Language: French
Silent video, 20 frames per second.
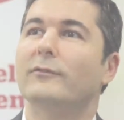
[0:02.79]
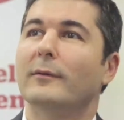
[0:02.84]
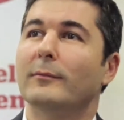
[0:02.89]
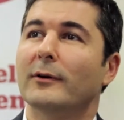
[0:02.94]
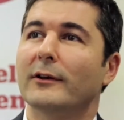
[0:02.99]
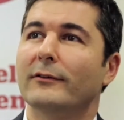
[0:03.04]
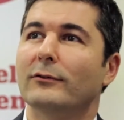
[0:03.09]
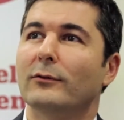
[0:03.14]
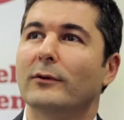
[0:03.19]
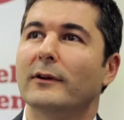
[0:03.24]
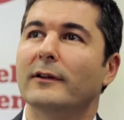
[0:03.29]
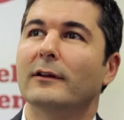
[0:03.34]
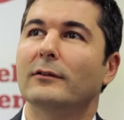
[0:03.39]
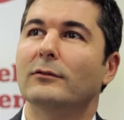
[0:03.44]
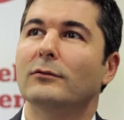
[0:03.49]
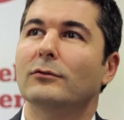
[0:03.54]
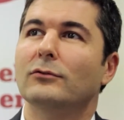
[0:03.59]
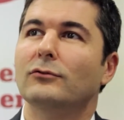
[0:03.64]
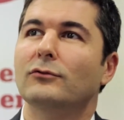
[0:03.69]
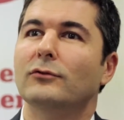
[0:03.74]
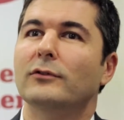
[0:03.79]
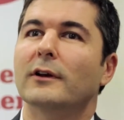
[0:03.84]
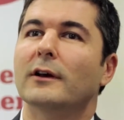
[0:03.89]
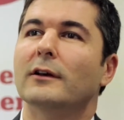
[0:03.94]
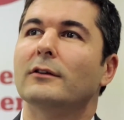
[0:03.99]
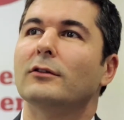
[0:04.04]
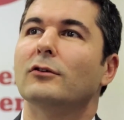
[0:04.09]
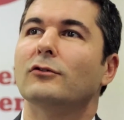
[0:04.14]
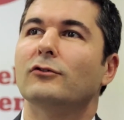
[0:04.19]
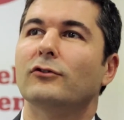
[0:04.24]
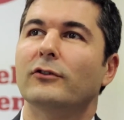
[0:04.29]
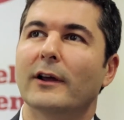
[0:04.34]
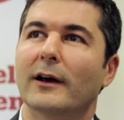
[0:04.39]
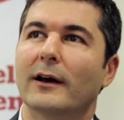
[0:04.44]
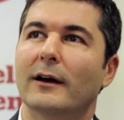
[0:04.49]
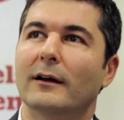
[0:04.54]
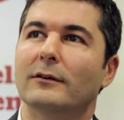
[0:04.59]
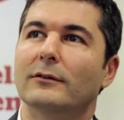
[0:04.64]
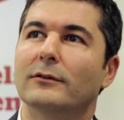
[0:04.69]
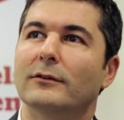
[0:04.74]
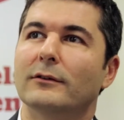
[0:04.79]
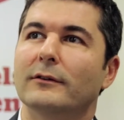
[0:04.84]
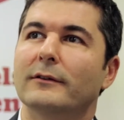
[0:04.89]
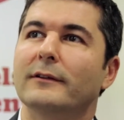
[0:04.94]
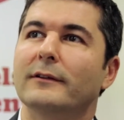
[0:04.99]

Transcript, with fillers: Fabrice Soledano, je suis directeur général euh,